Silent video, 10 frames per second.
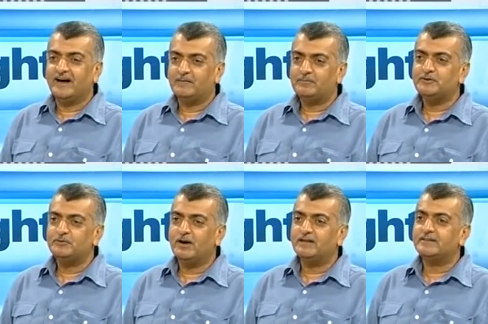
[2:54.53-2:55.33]
आपकी जो
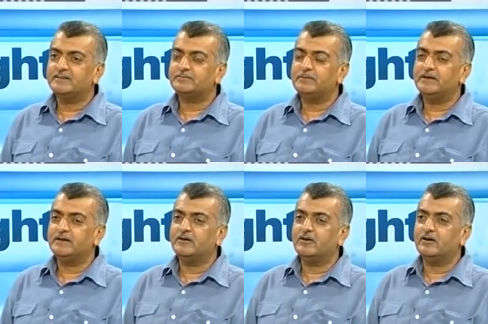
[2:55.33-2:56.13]
बात है इस
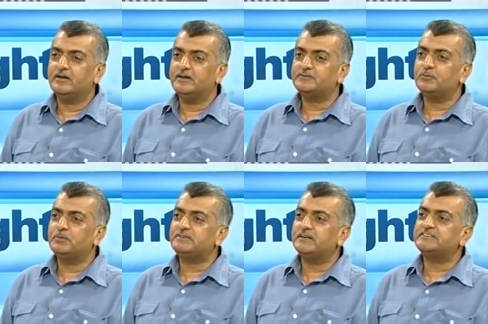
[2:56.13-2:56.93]
पर
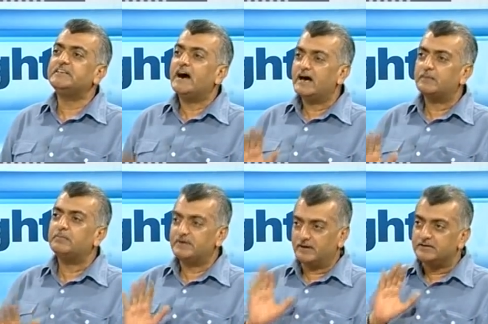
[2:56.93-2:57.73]
एक
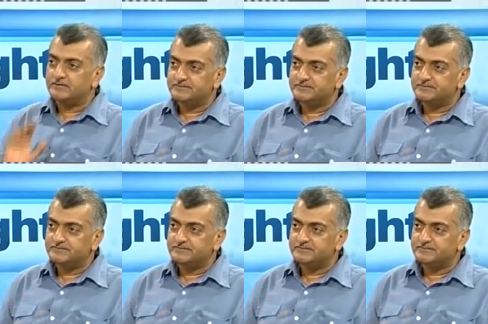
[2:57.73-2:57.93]
अरब टन